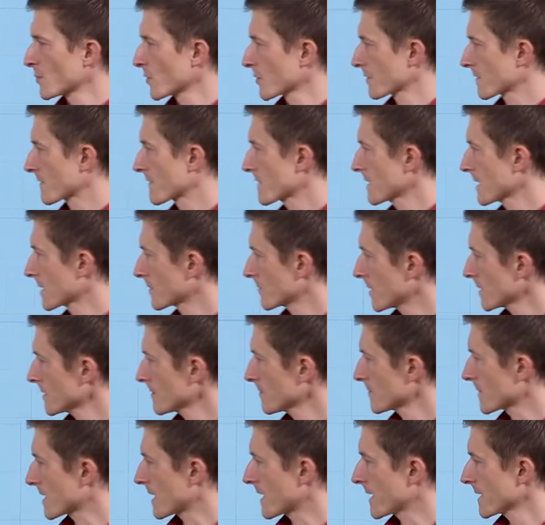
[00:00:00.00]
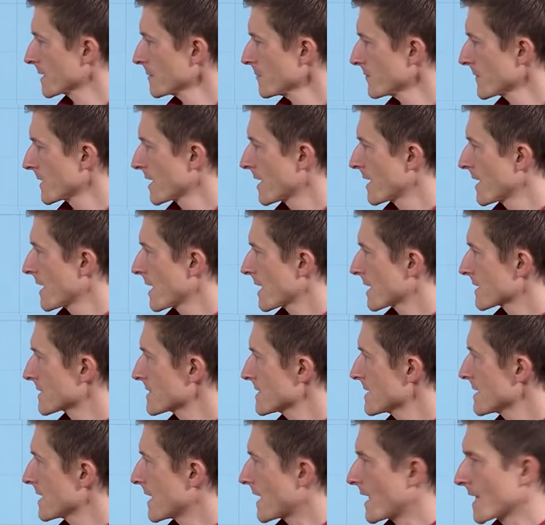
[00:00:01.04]
produziert worden. Nein,
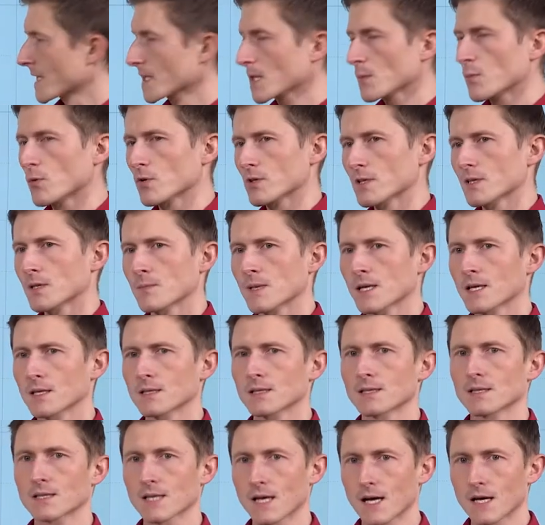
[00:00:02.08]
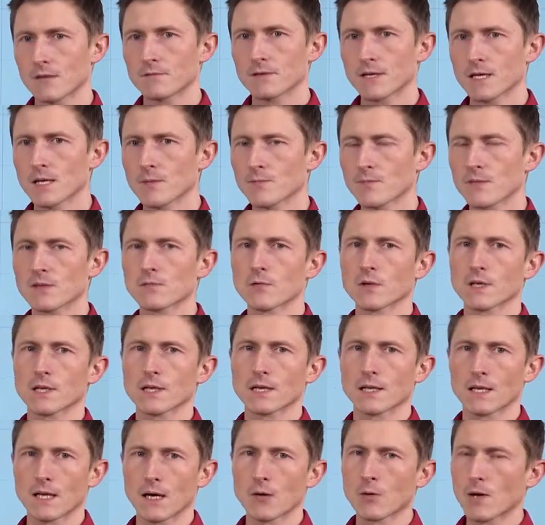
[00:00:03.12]
die angebotene Menge, die da war, die wurde
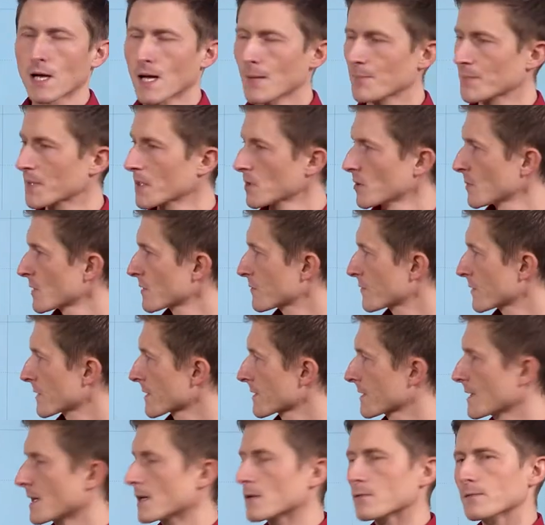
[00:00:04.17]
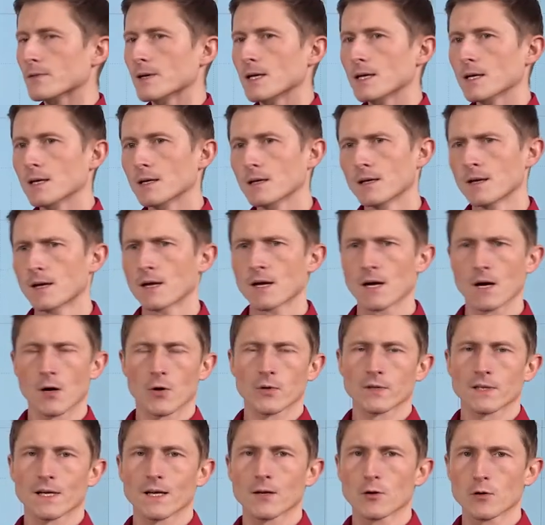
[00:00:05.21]
genau abgenommen von den Nachfragern.
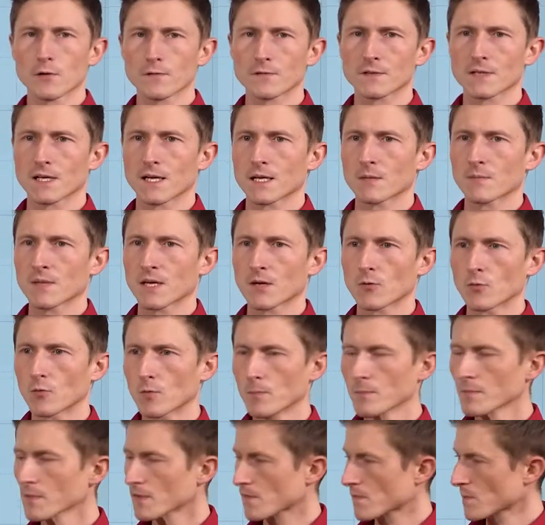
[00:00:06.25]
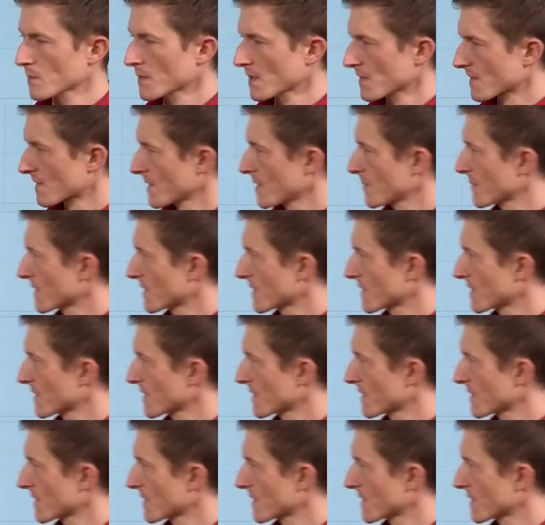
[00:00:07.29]
Auch da läuft keiner mehr rum, zumindest der